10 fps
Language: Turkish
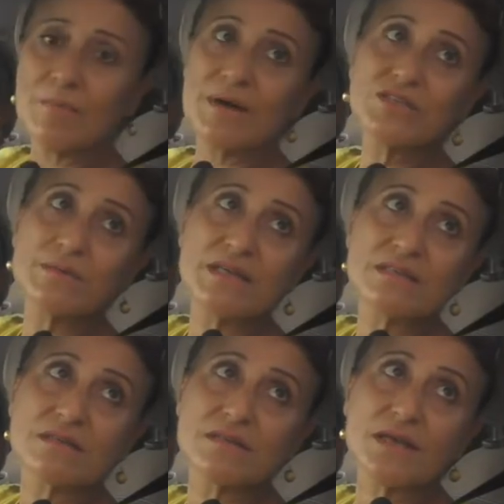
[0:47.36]
Aa, bence
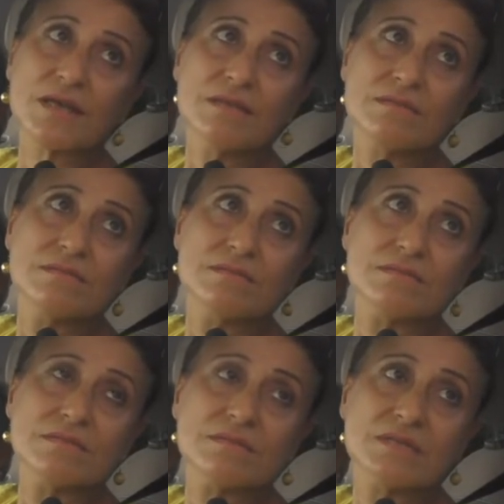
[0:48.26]
mantıklı değil.
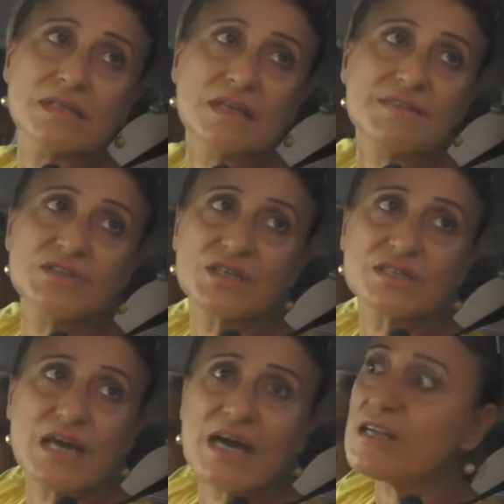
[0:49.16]
Neden
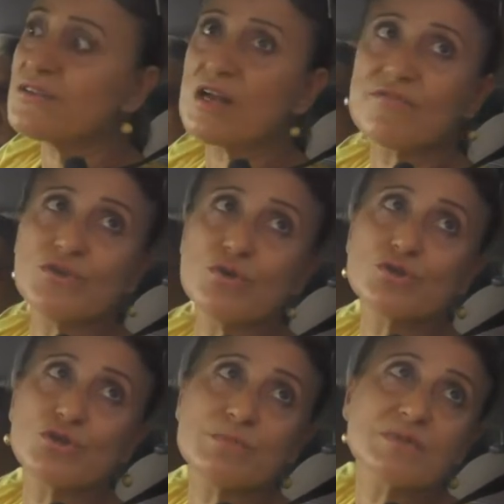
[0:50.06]
diyeceksin? Her tarafta
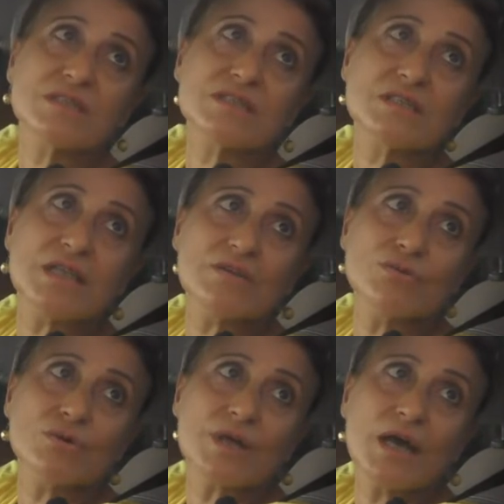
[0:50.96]
özgürlüğümüz kısıtlanıyor